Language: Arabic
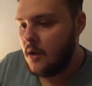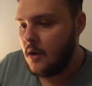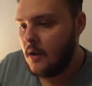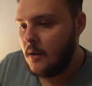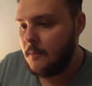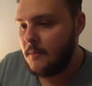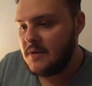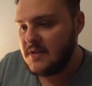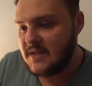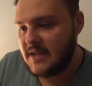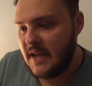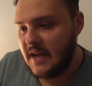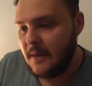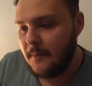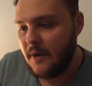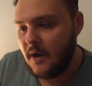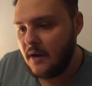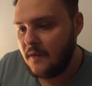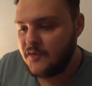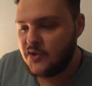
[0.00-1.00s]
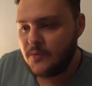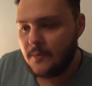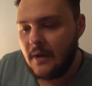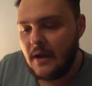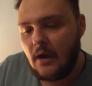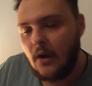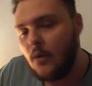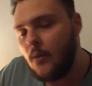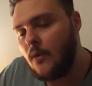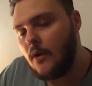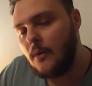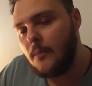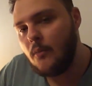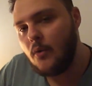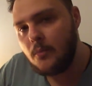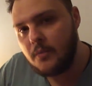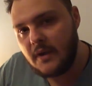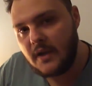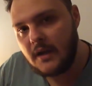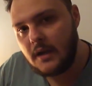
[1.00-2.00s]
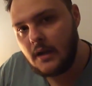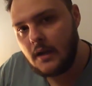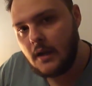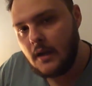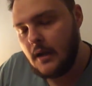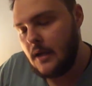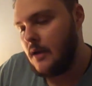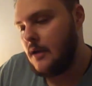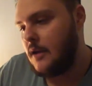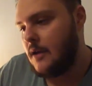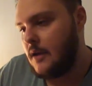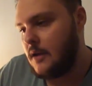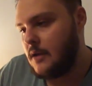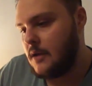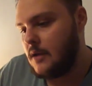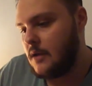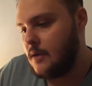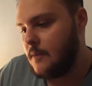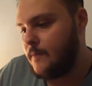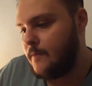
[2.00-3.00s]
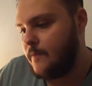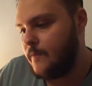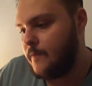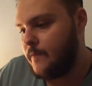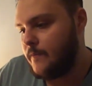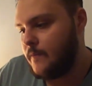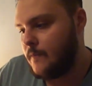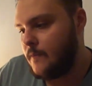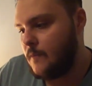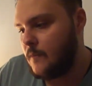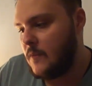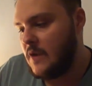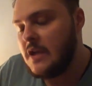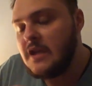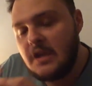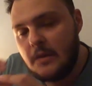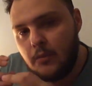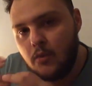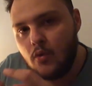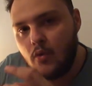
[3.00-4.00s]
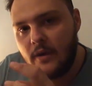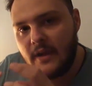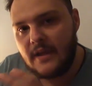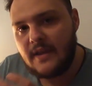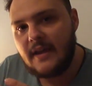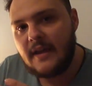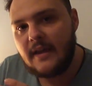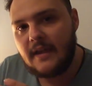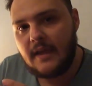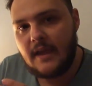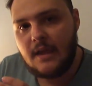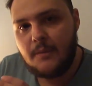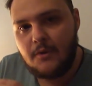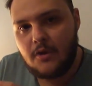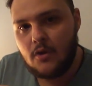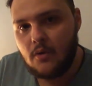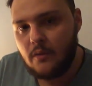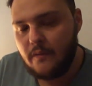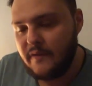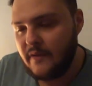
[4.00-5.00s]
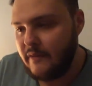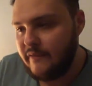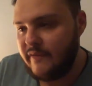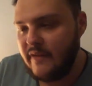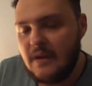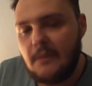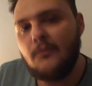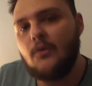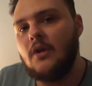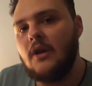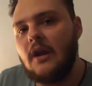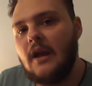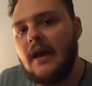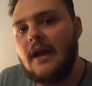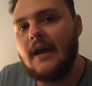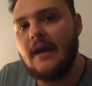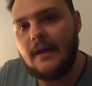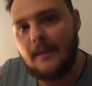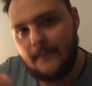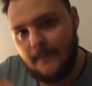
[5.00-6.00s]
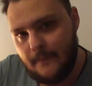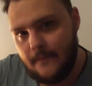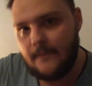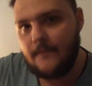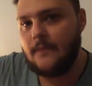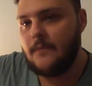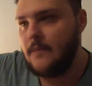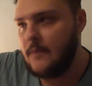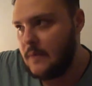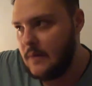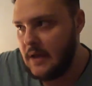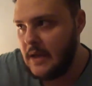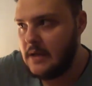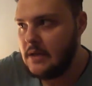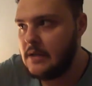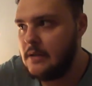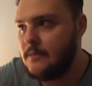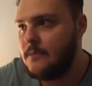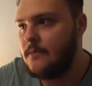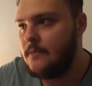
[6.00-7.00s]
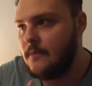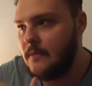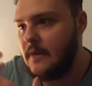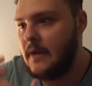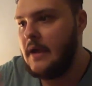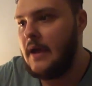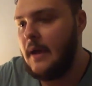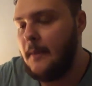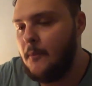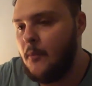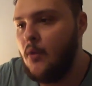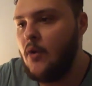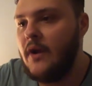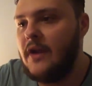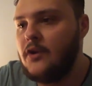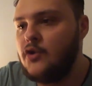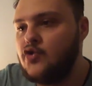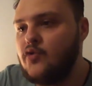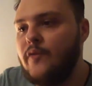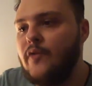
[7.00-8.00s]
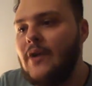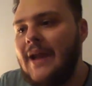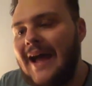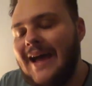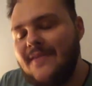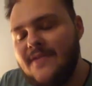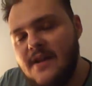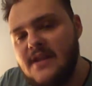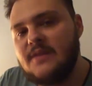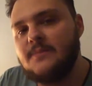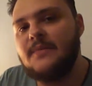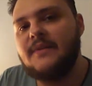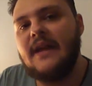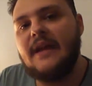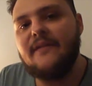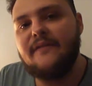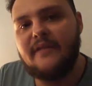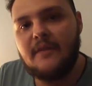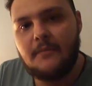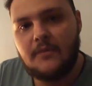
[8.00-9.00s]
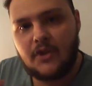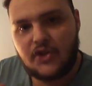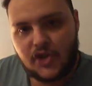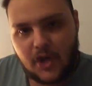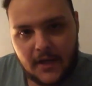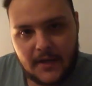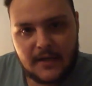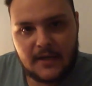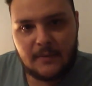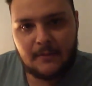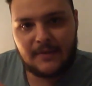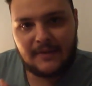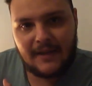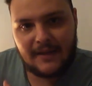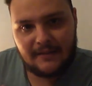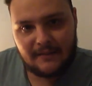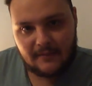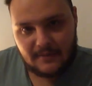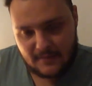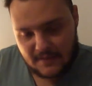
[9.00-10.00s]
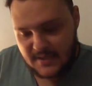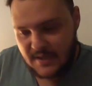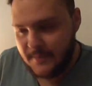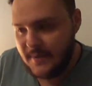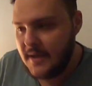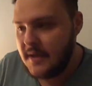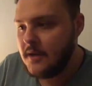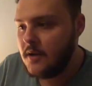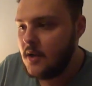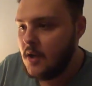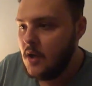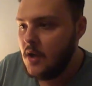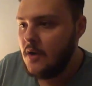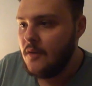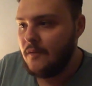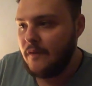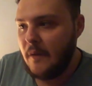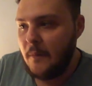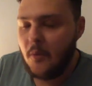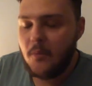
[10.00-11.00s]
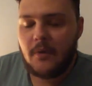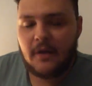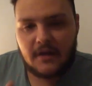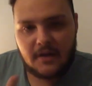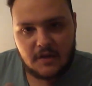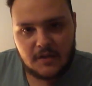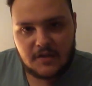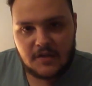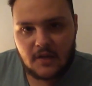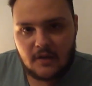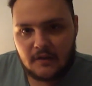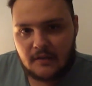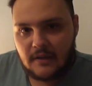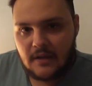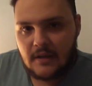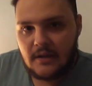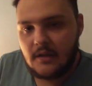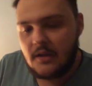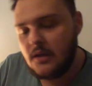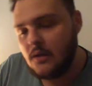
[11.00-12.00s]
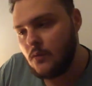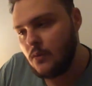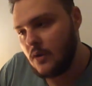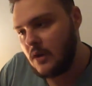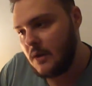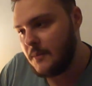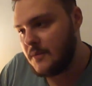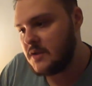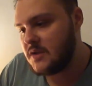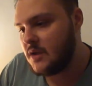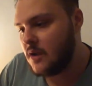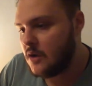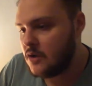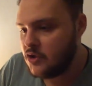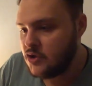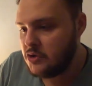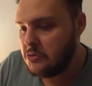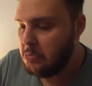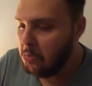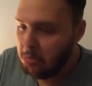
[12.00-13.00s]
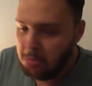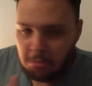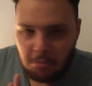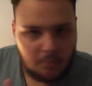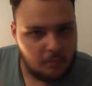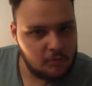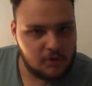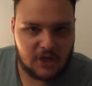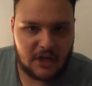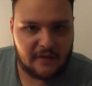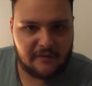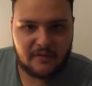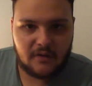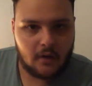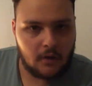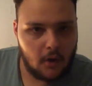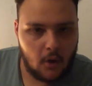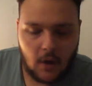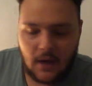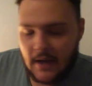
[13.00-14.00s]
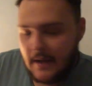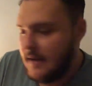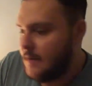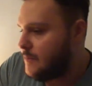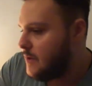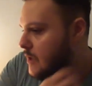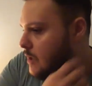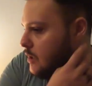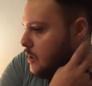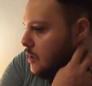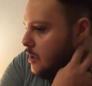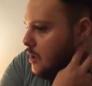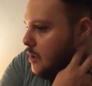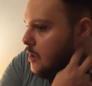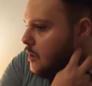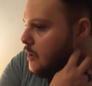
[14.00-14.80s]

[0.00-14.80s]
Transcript: آه، بس انا ما اعرفش بقى هو ممكن يعني يجيبوه كده كيميو في الفيلم ولا لا يعني ممكن نشوفوا الاحداث بتاعت فيلم ذا شاينينج بتاعت زمان فممكن يظهر تاني ولا ما يظهرش مش عارفين الله اعلم يعني